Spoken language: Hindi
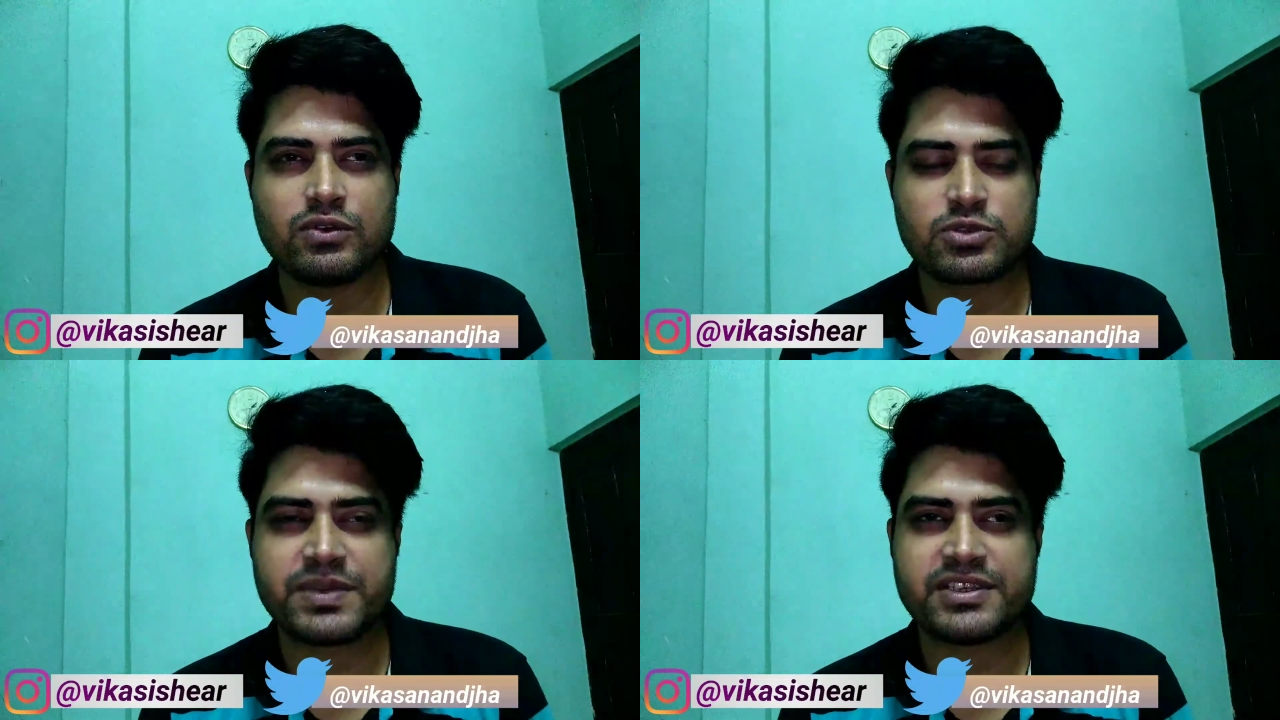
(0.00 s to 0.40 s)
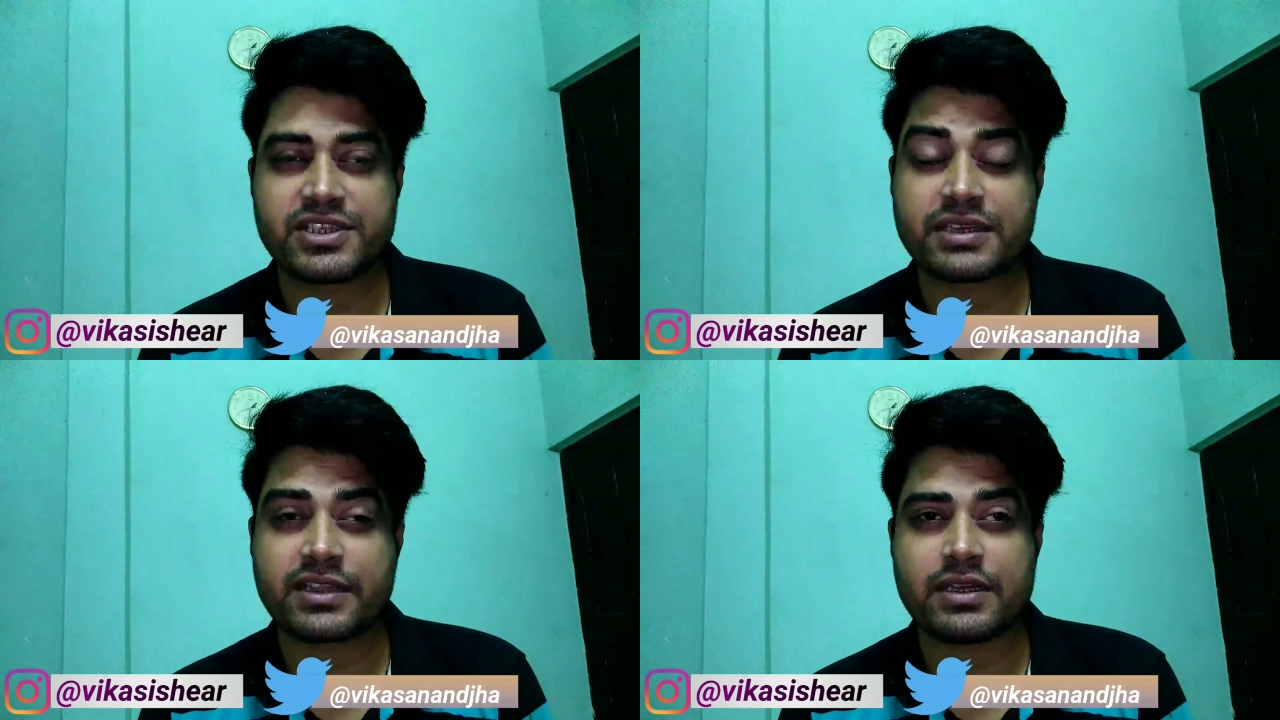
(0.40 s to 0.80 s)
उसमें
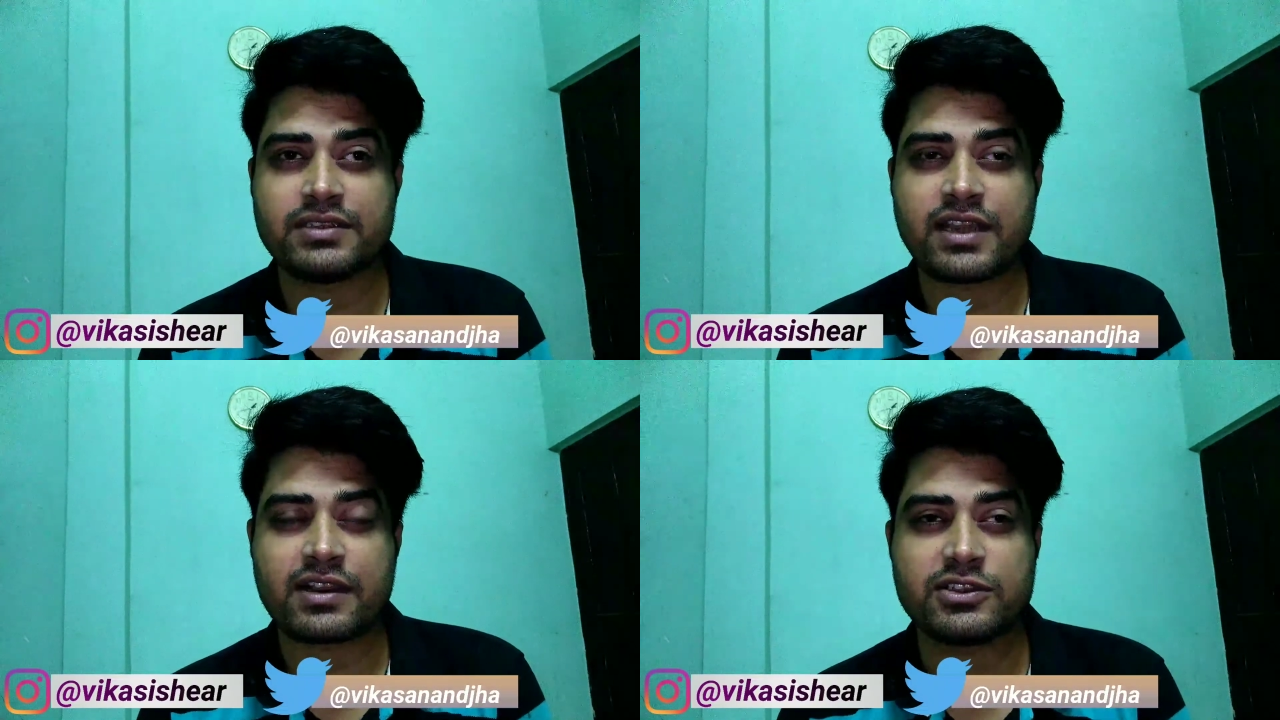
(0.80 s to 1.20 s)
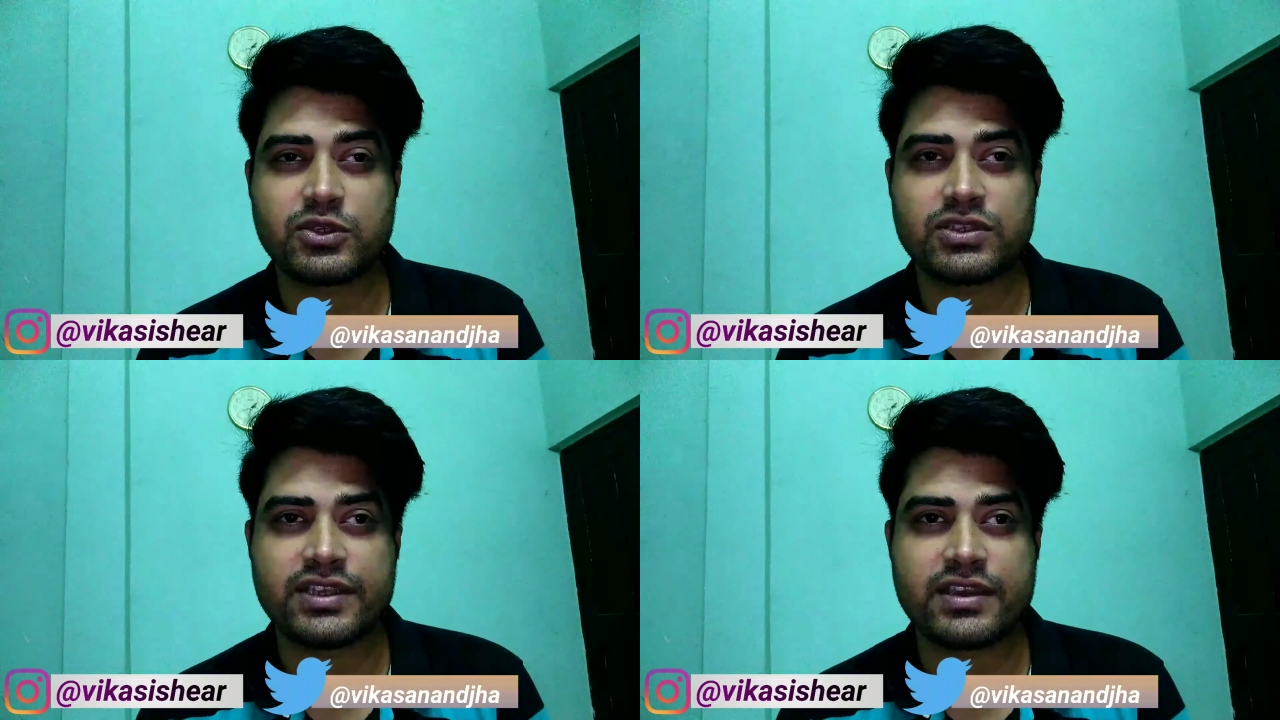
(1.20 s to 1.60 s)
शैतानी ताकत
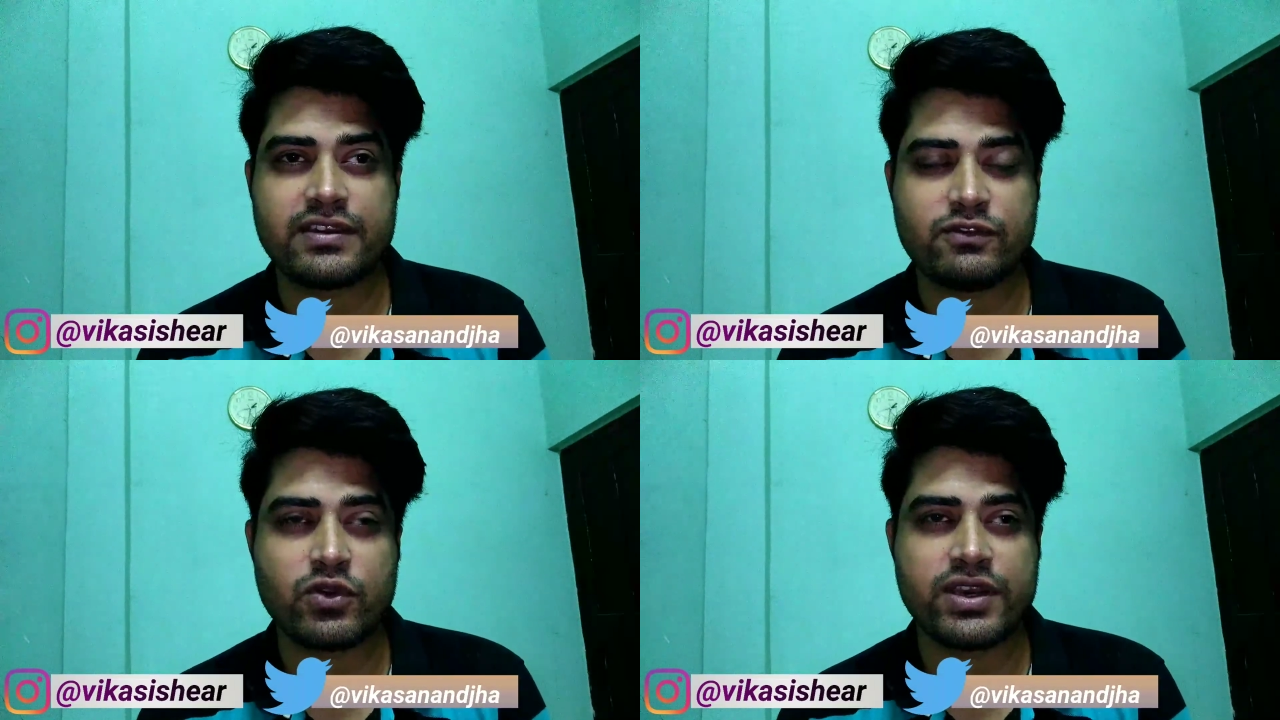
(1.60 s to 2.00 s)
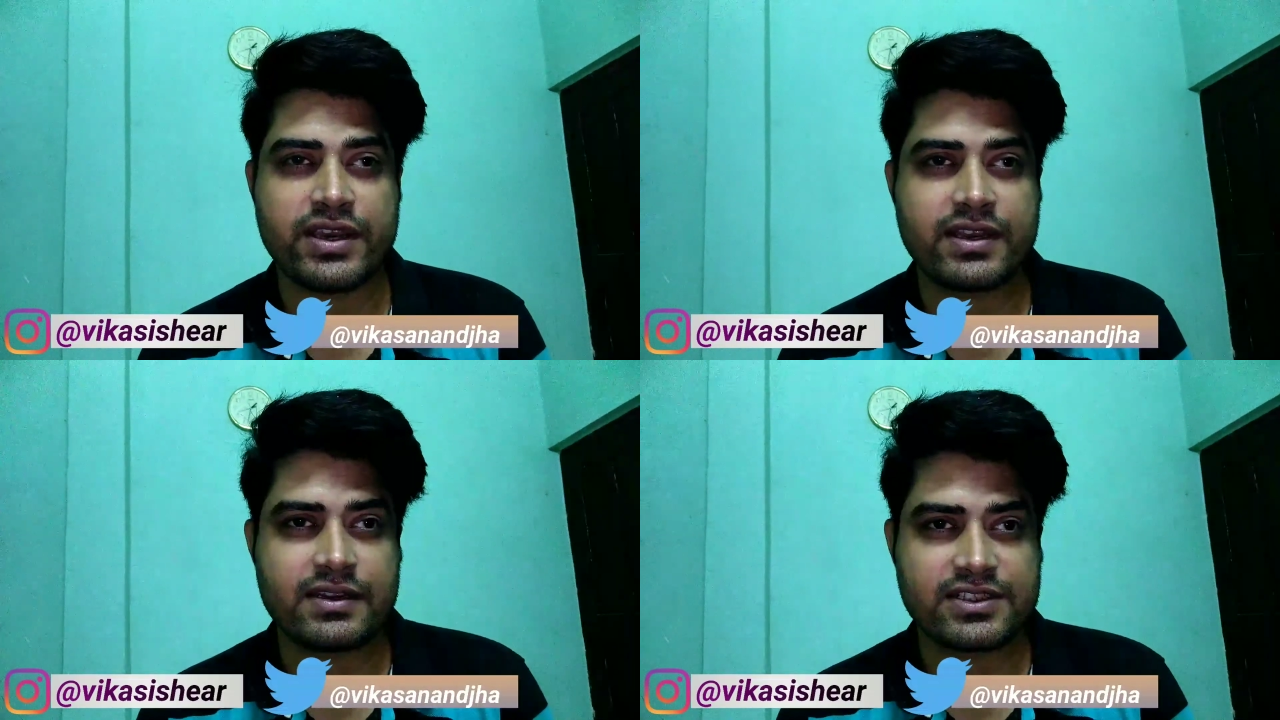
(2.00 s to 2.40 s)
होती है वो
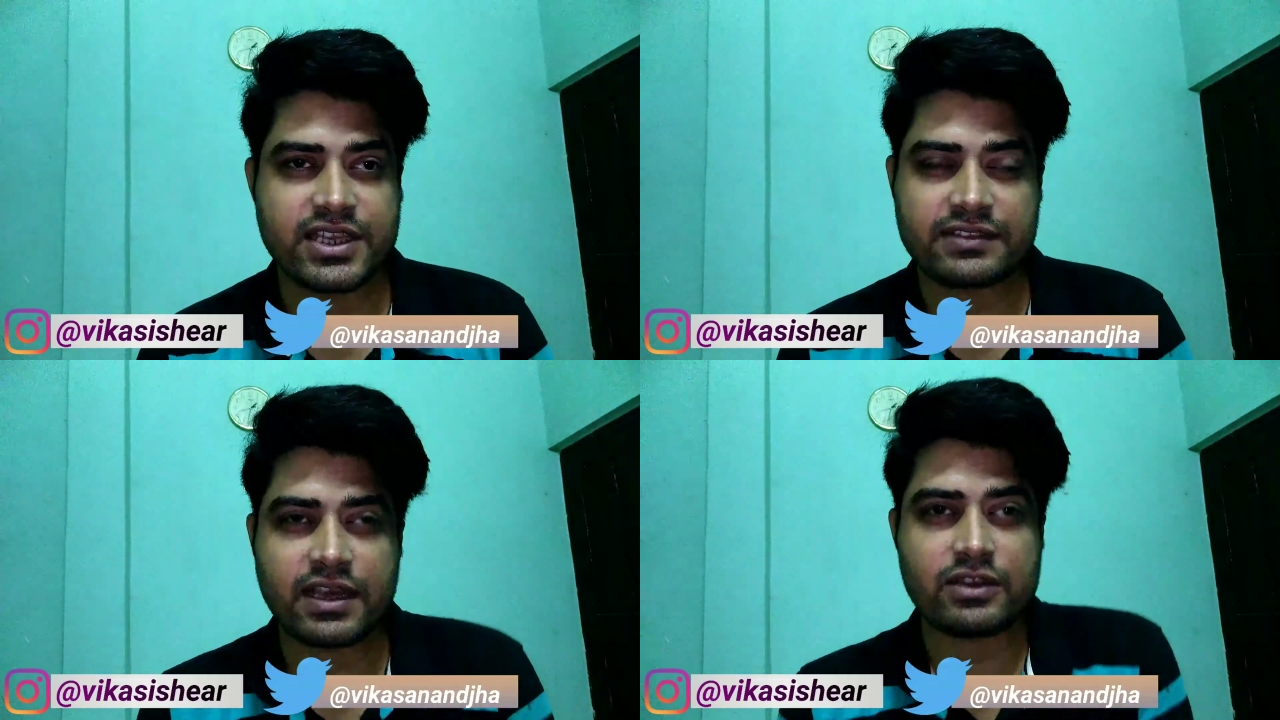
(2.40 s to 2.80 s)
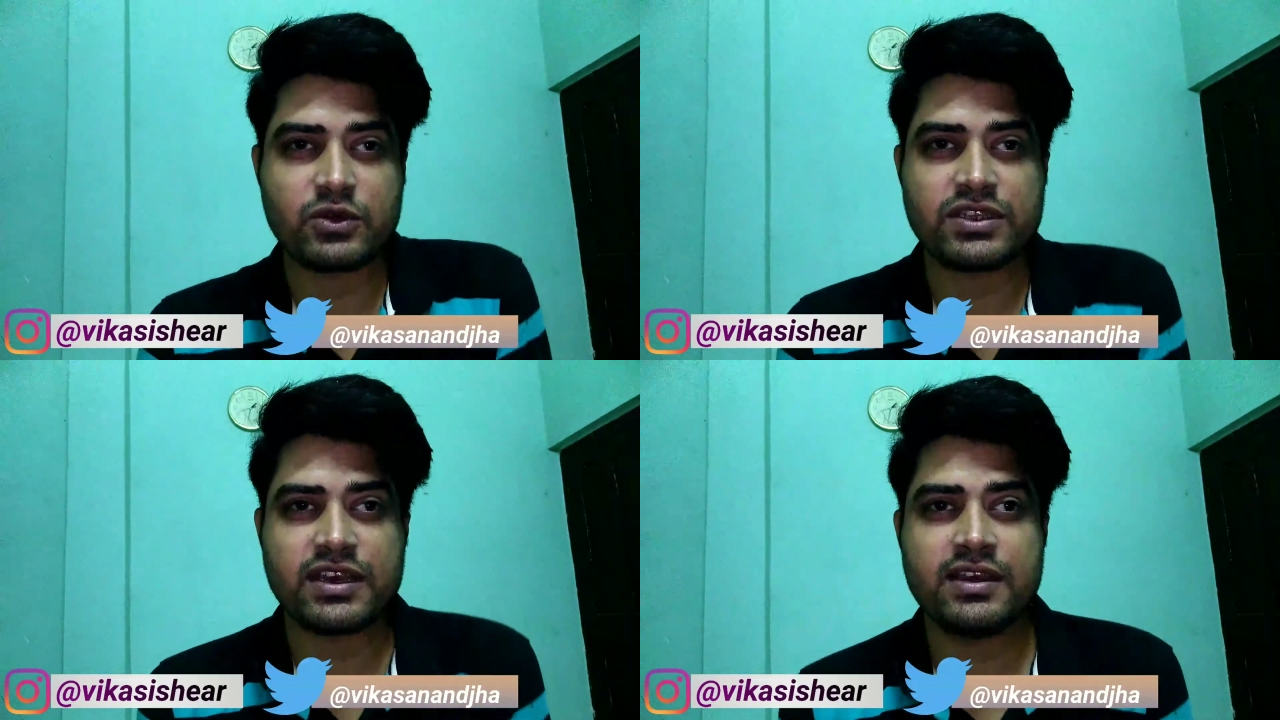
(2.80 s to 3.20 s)
एक शैतान
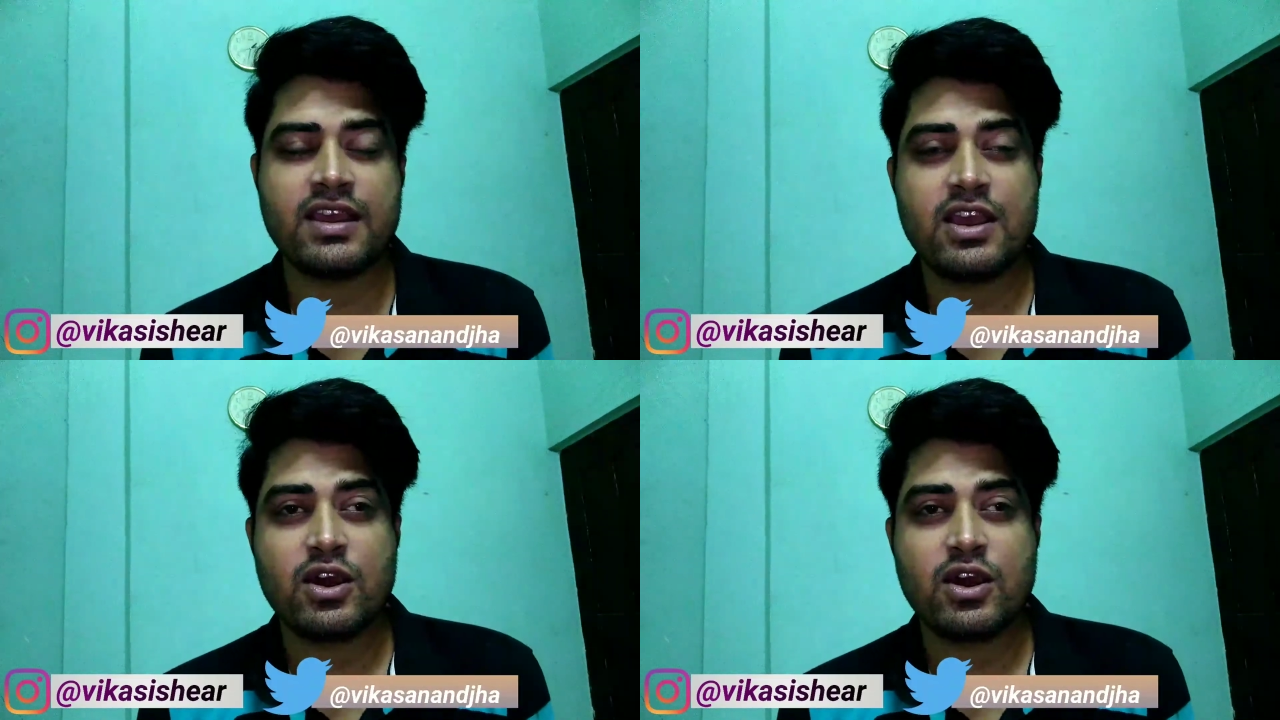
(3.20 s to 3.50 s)
होता है